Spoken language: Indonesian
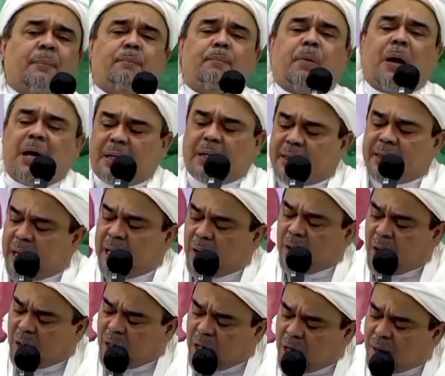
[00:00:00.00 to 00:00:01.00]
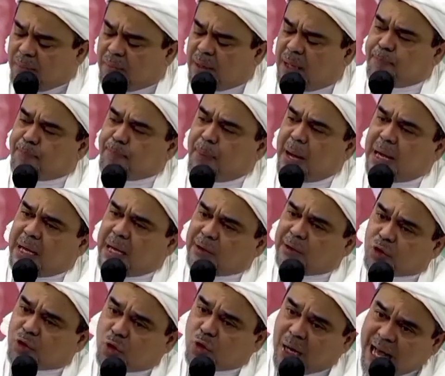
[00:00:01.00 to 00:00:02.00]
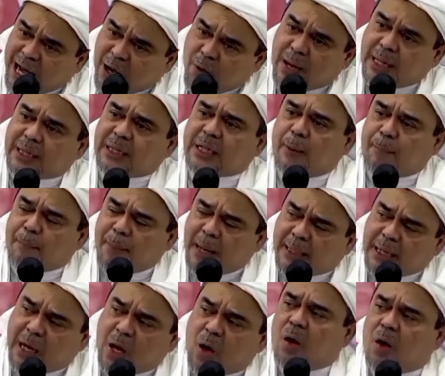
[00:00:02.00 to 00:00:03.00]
Pengertian Allah melimpahkan selawat kepada